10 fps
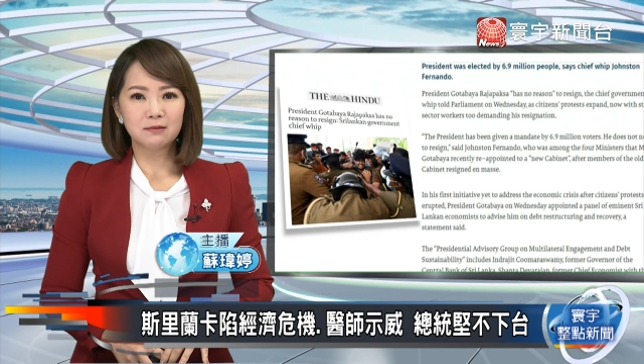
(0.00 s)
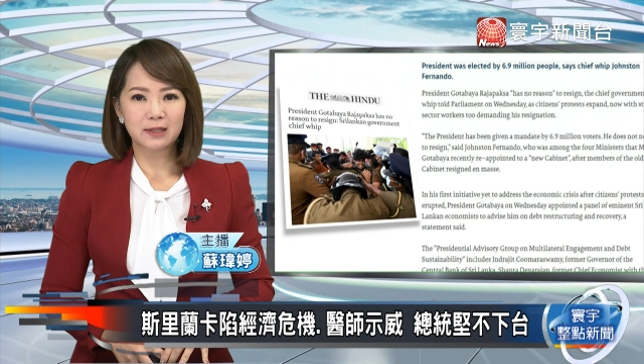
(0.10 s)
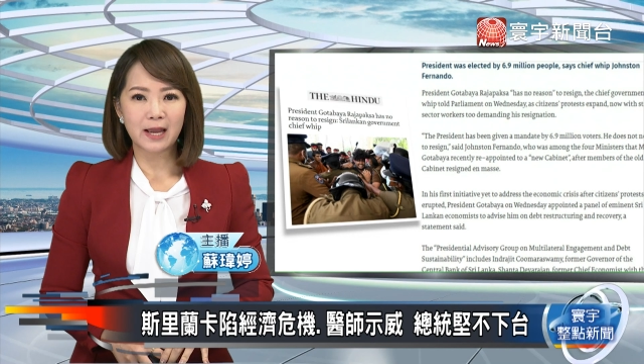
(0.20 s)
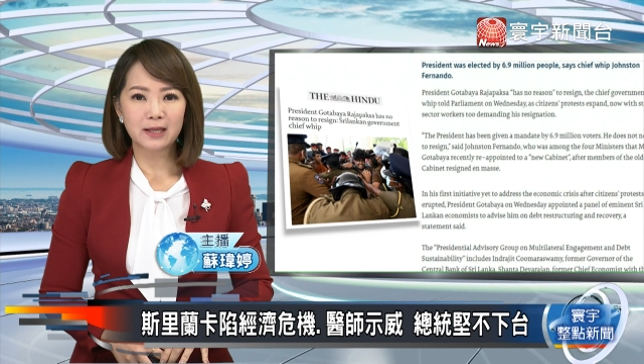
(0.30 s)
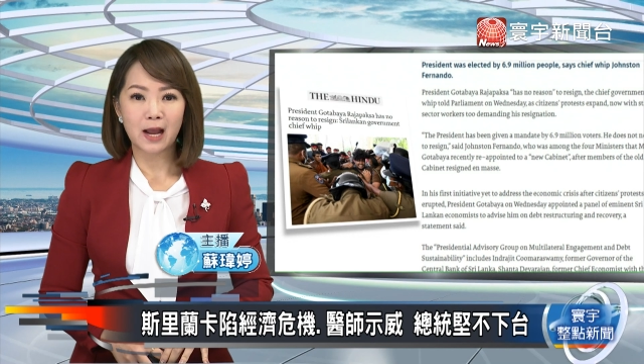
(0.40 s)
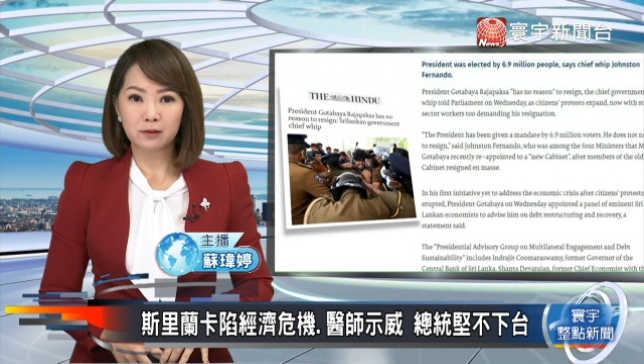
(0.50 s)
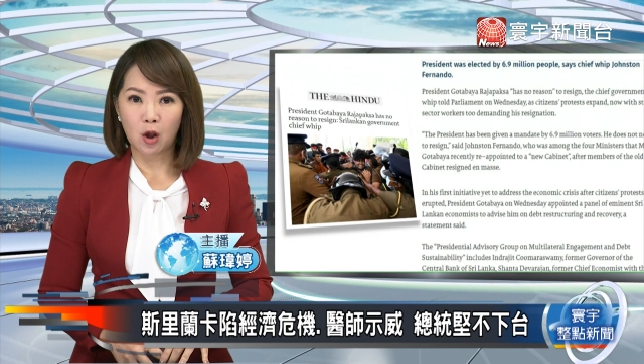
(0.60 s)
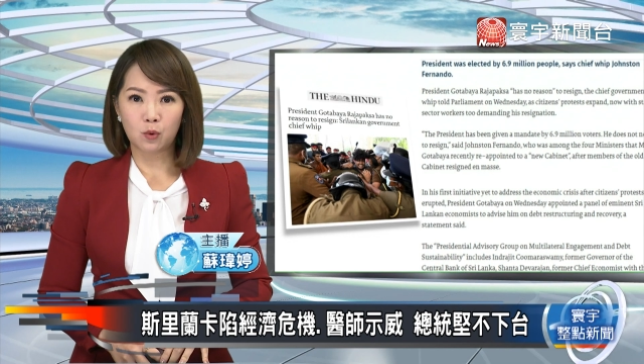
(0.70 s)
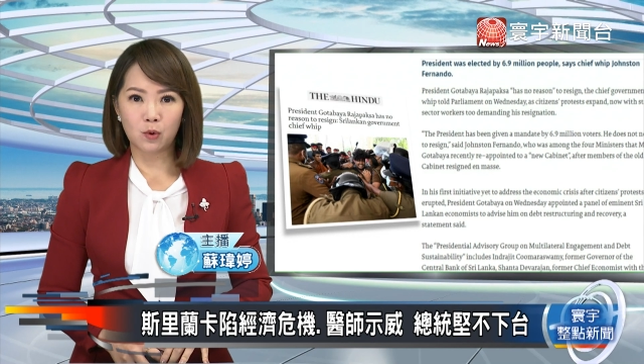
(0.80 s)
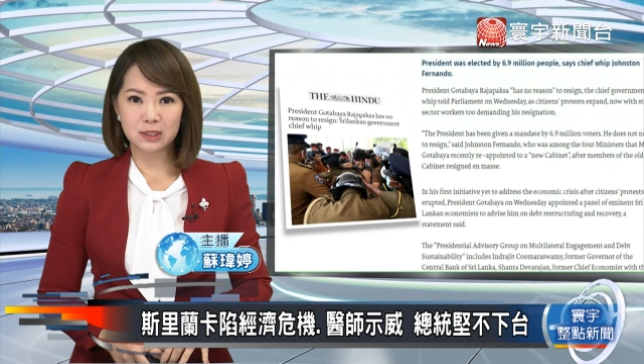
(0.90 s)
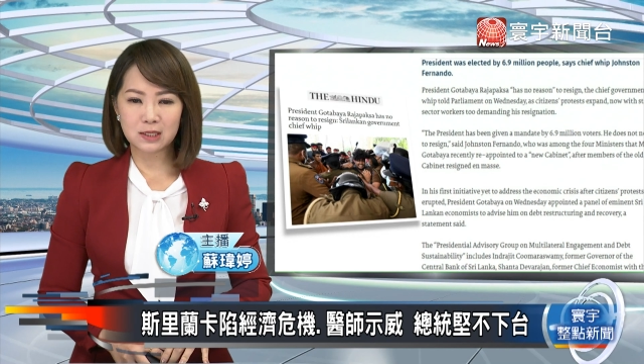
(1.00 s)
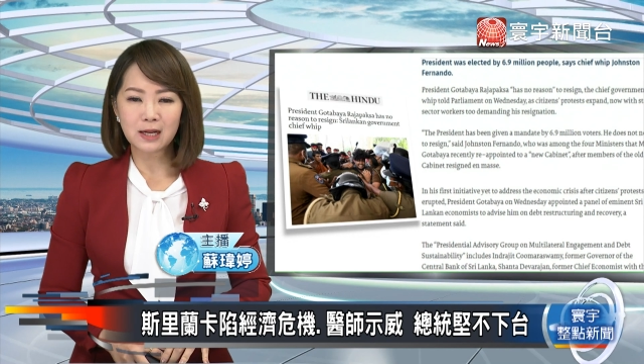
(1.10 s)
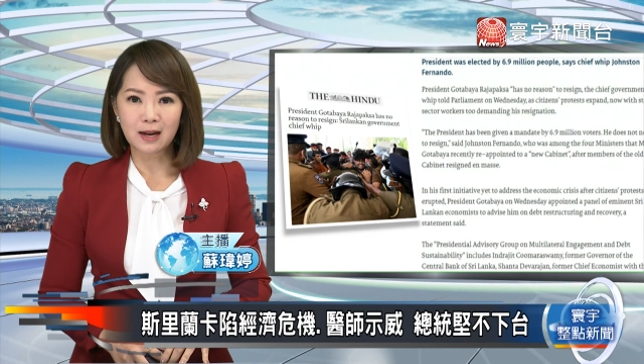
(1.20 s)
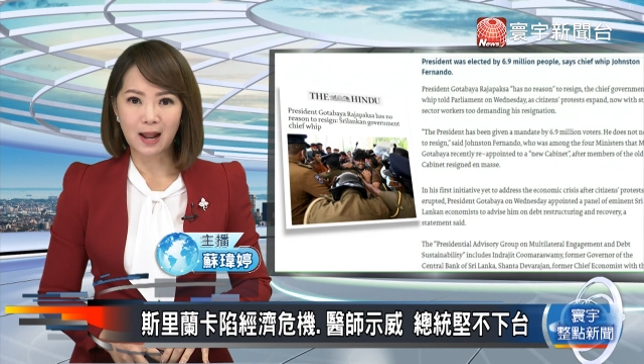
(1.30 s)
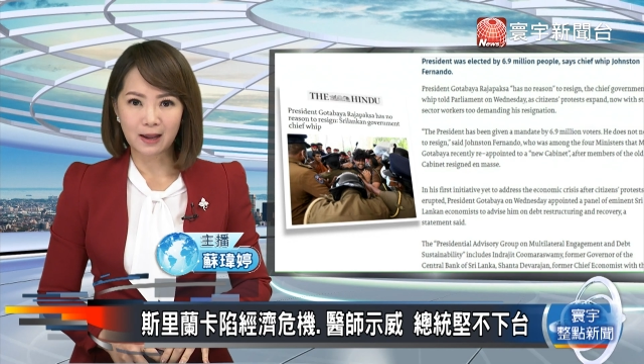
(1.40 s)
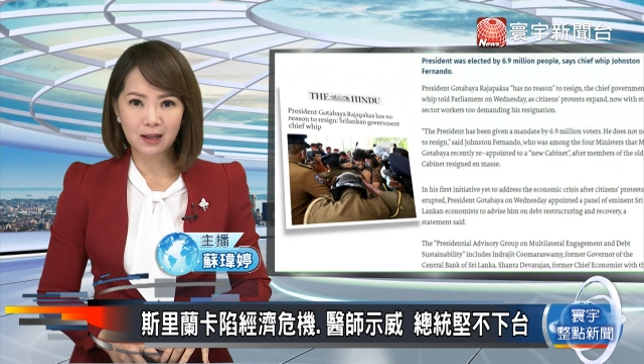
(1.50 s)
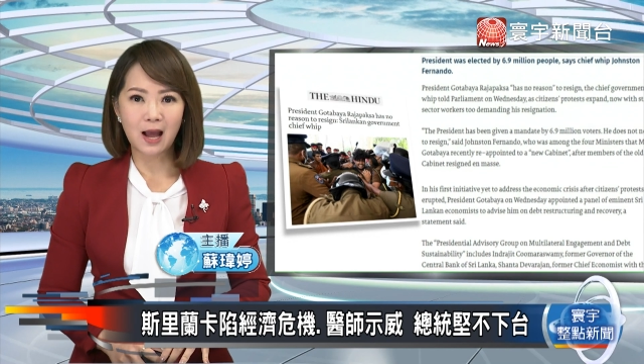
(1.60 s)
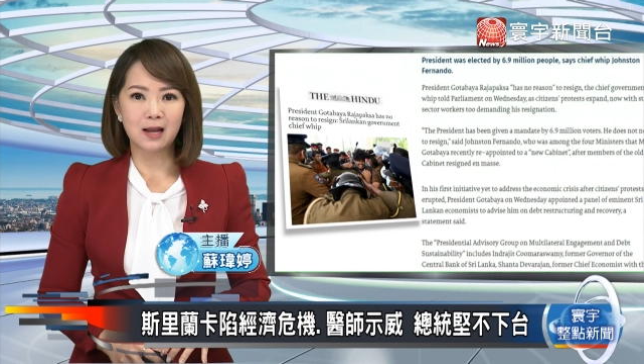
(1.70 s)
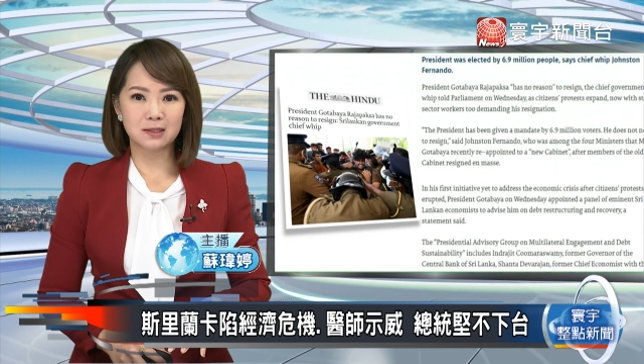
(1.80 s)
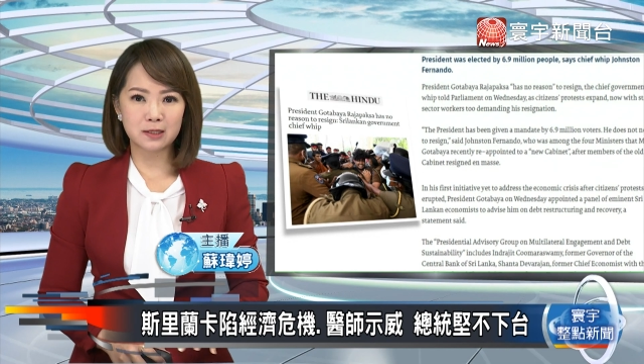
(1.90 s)
南亚岛国斯里兰
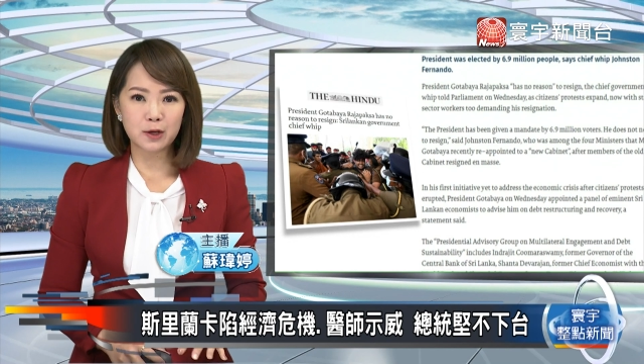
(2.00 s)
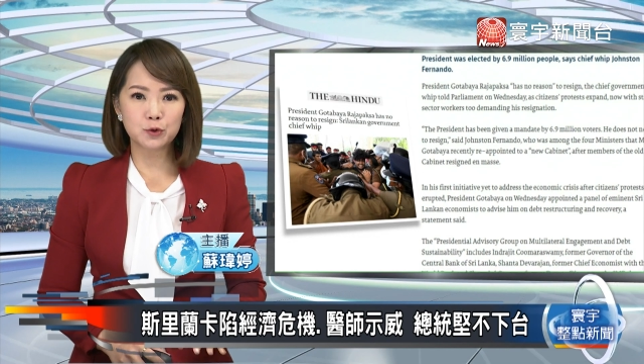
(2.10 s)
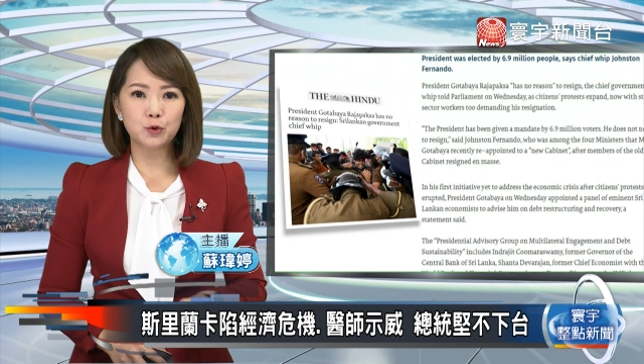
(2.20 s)
卡陷